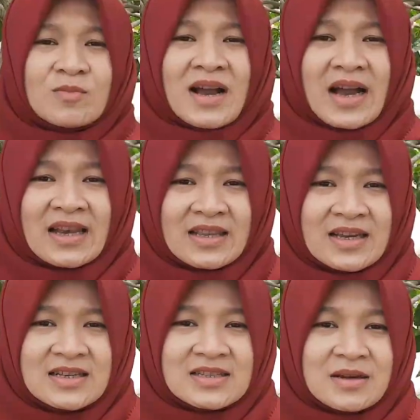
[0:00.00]
untuk
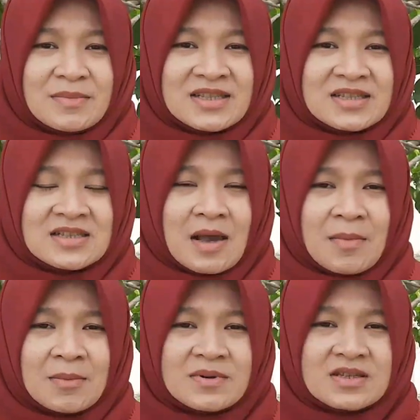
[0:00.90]
makannya saya masih
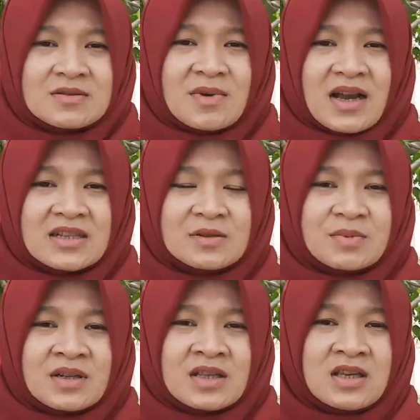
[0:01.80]
sama persis makan
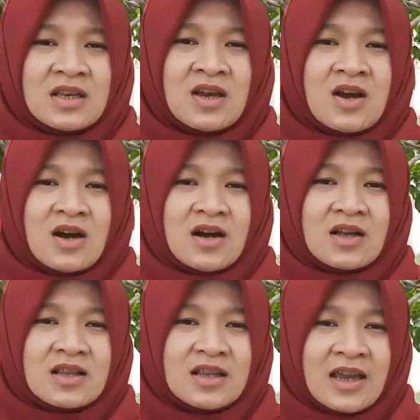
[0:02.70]
seperti
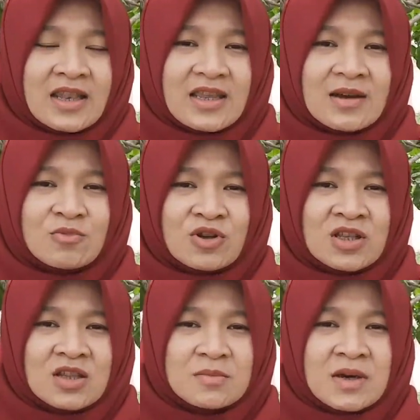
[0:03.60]
uh, diet yang
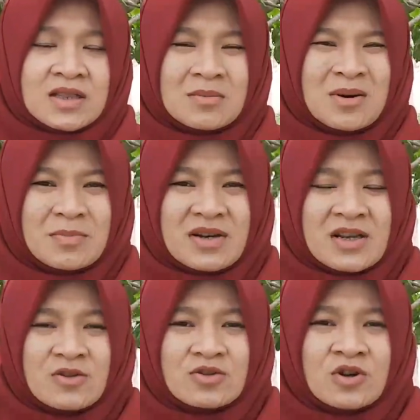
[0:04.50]
mungkin teman-teman
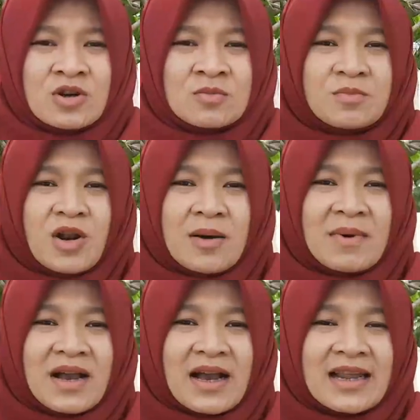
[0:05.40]
pernah nonton pola
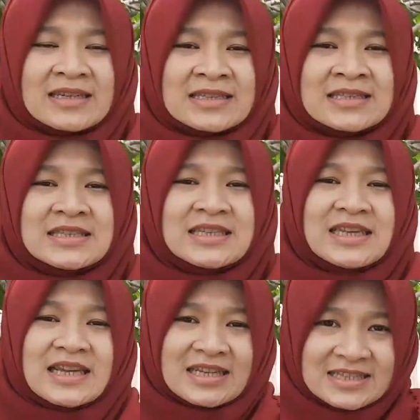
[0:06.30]
makan
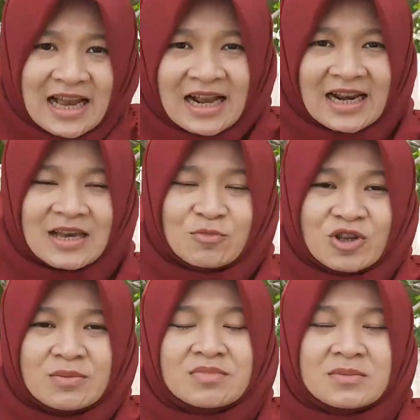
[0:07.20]
diet kenyang. Nah,
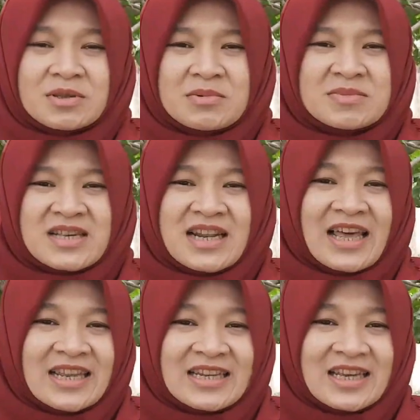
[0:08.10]
mungkin teman-teman bisa
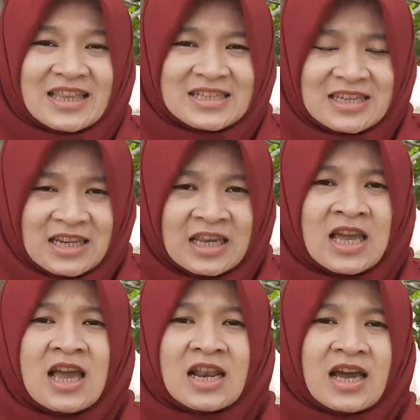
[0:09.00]
lihat link di atas ini.
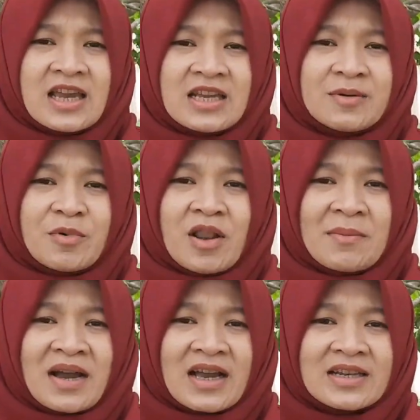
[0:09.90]
Nah, ini pola
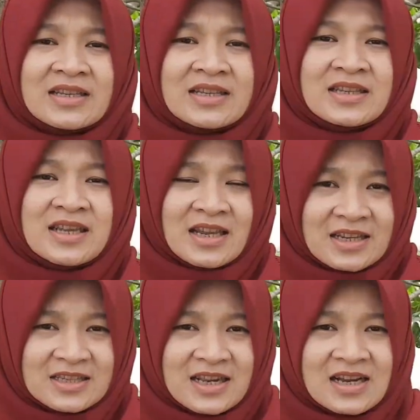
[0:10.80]
makan
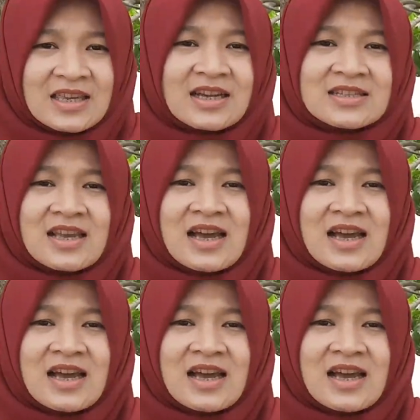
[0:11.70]
diet kenyang yang